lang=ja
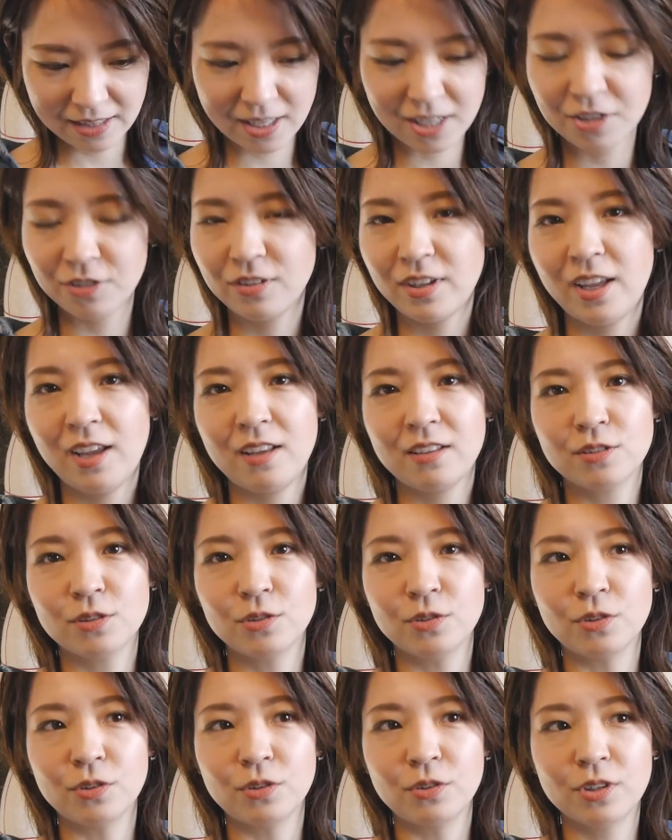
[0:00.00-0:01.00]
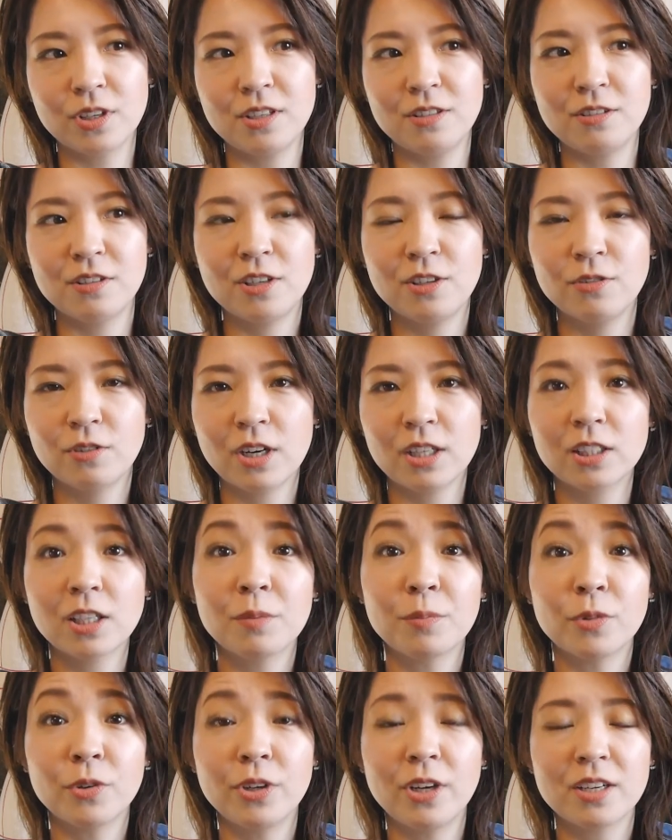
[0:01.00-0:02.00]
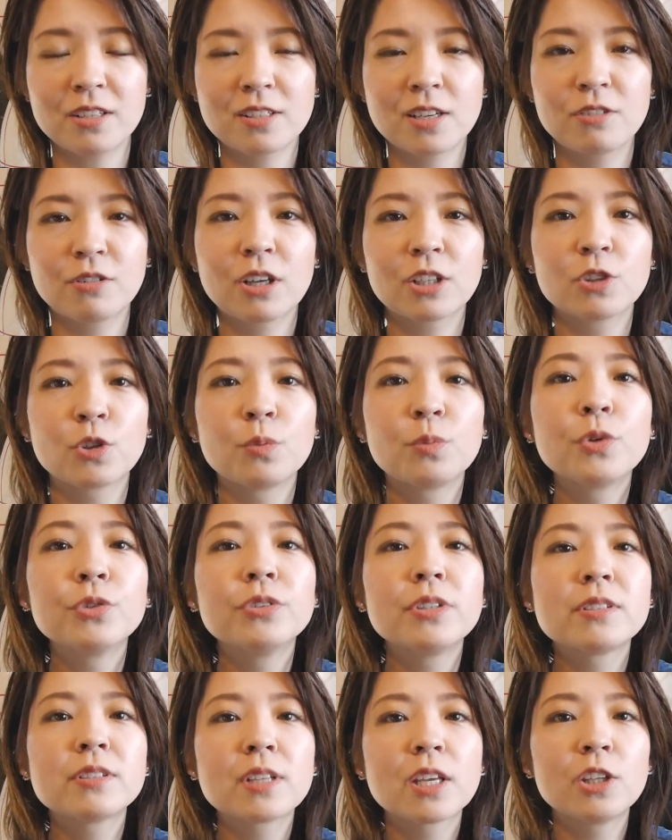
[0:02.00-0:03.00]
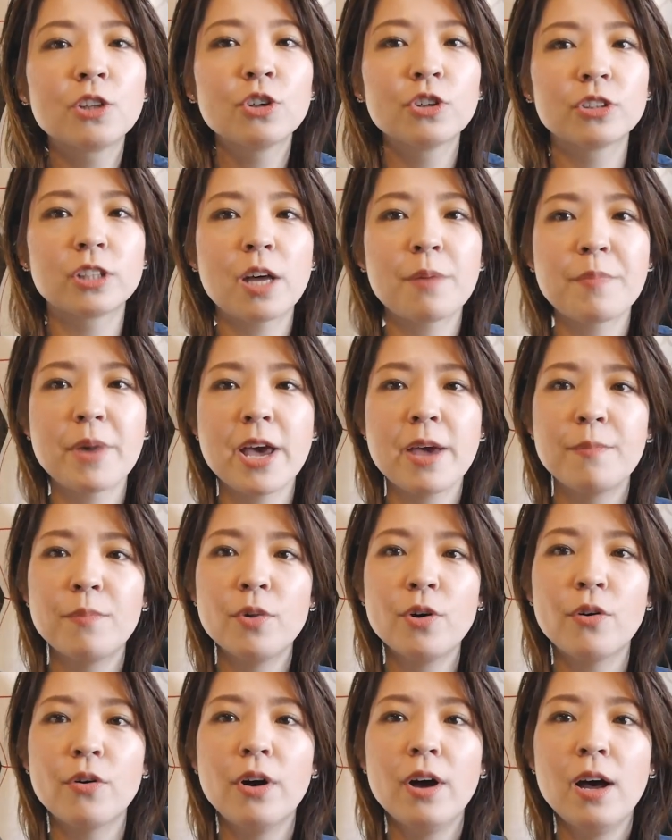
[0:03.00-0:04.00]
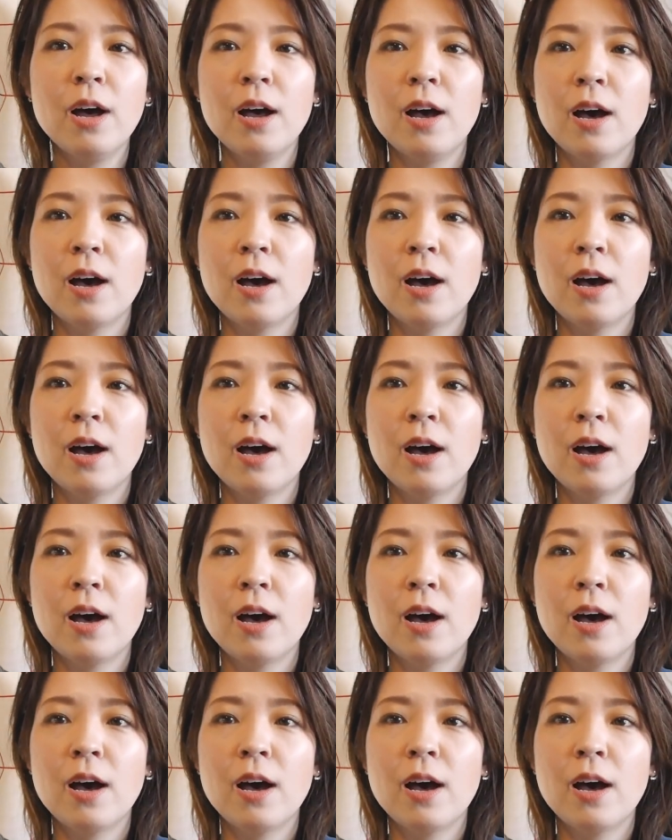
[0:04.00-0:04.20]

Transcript: なのでそのお気づきの方もいらっしゃるかと思うんですけど名前も